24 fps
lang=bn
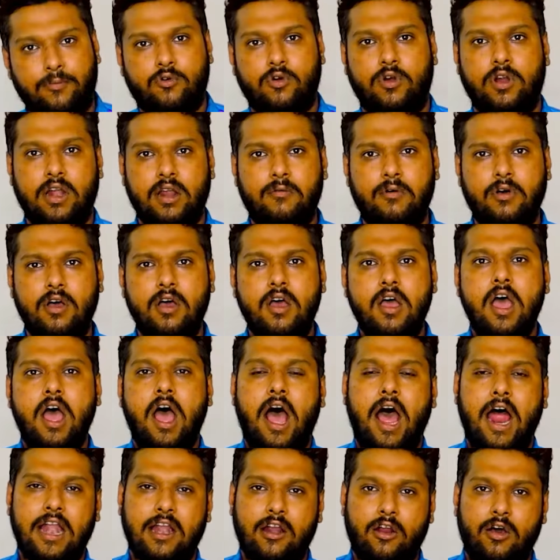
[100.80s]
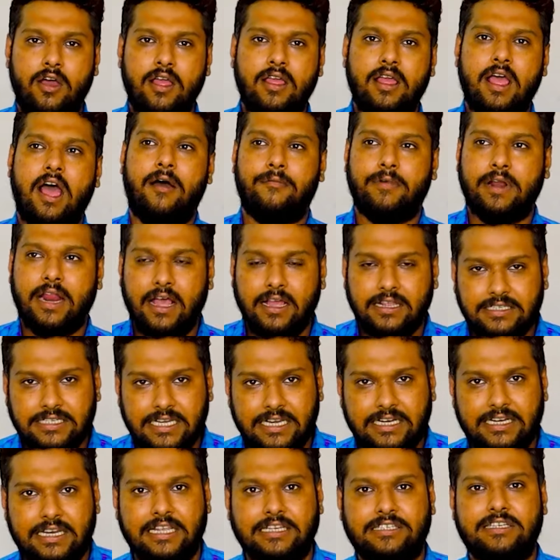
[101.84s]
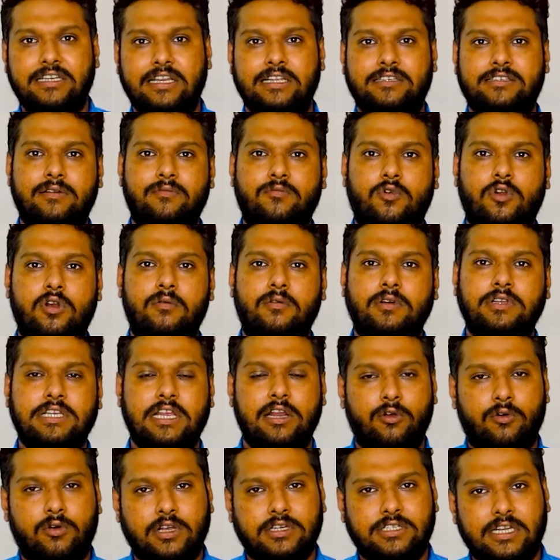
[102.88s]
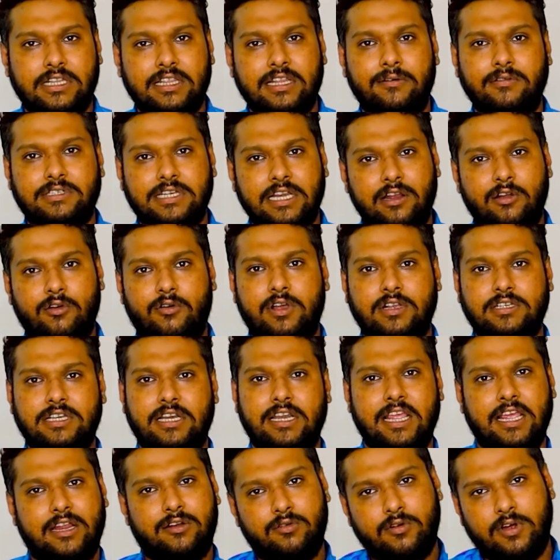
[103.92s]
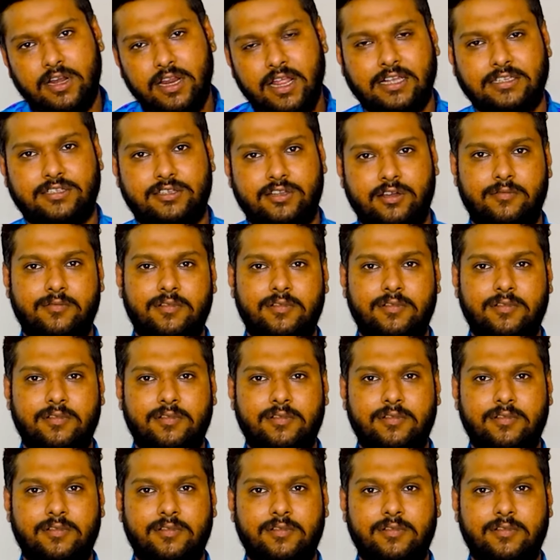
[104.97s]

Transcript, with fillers: আপ করে নেবো আর নয় আমরা যে ডেস্টিনেশন বলবো যে লোকেশন দেবো সেই লোকেশন এখানে একটুখানি আসতে